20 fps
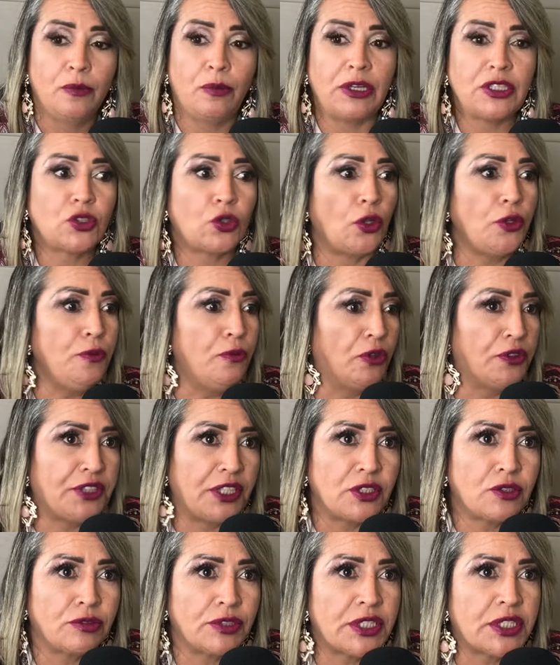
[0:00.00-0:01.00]
Mas todo mundo
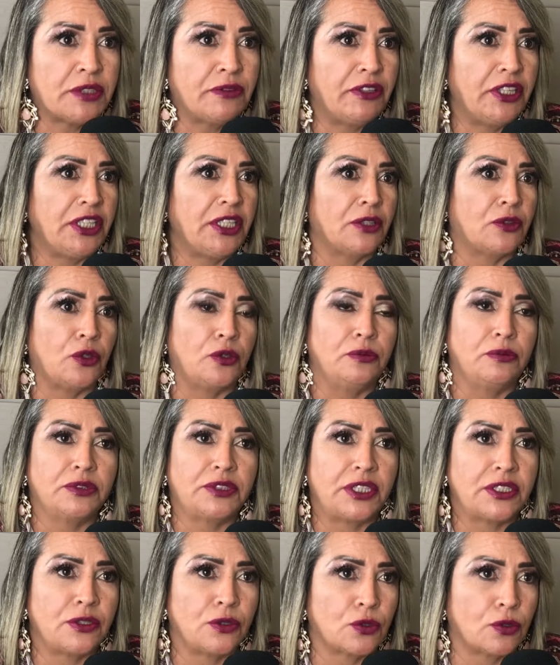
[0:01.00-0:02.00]
tem suas vidas, todo
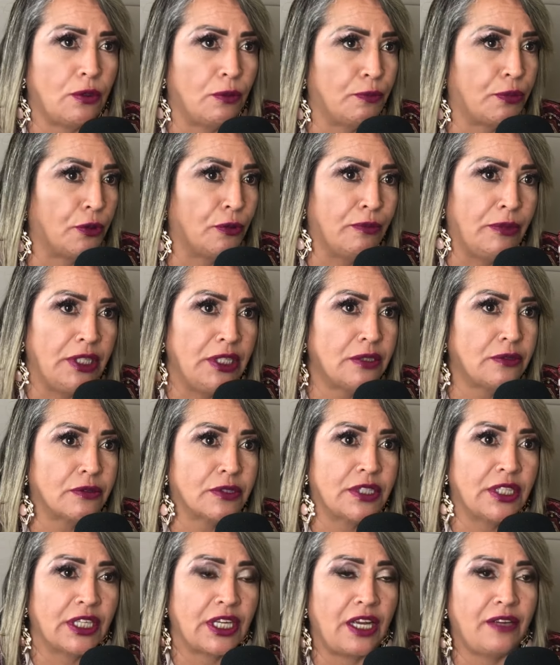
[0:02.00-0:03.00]
mundo tem seus
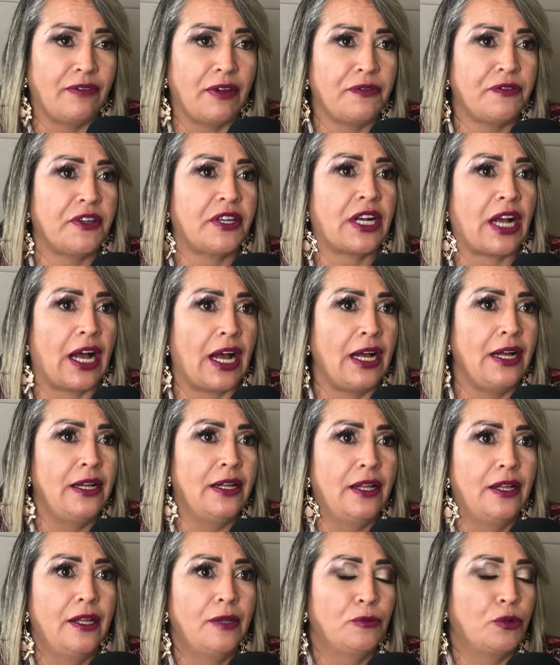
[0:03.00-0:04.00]
compromissos, ninguém vai ficar
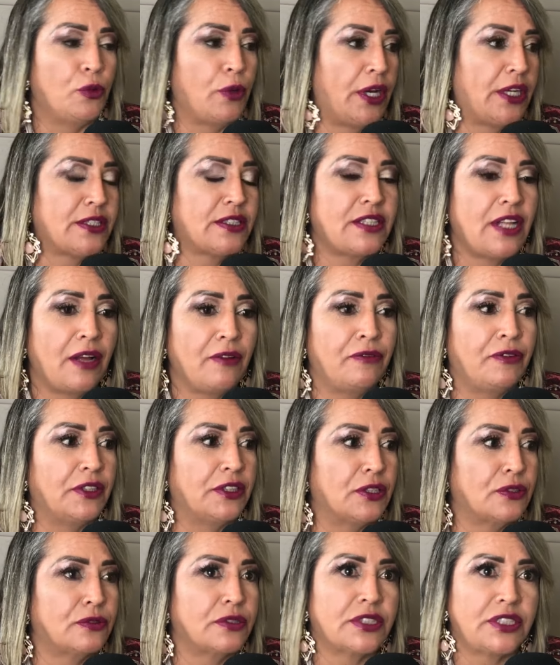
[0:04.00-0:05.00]
pro resto da
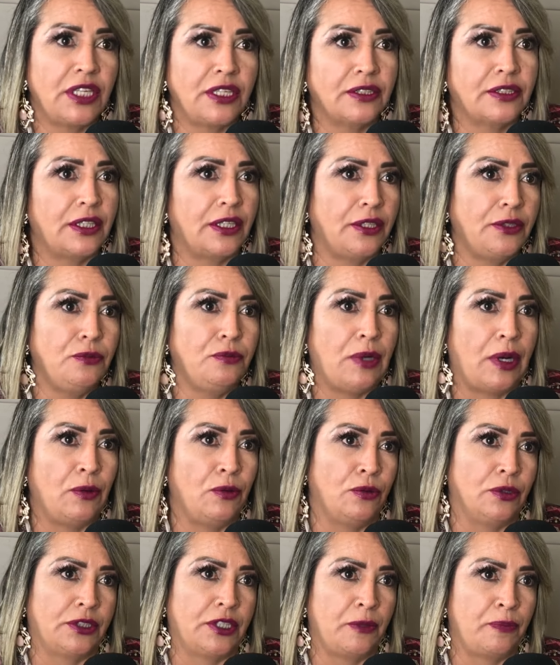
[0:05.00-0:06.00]
vida sustentando uma
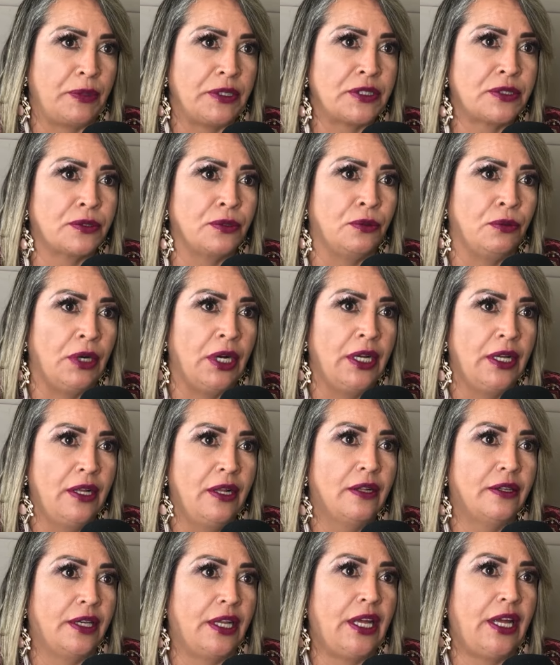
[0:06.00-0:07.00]
outra pessoa,
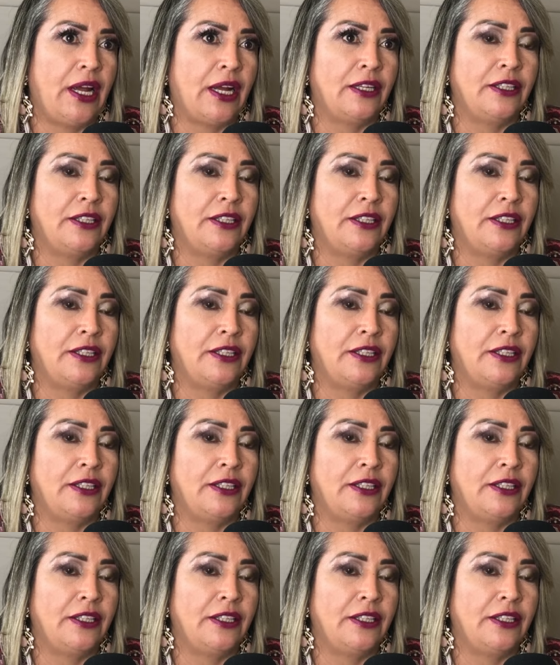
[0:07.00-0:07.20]
né?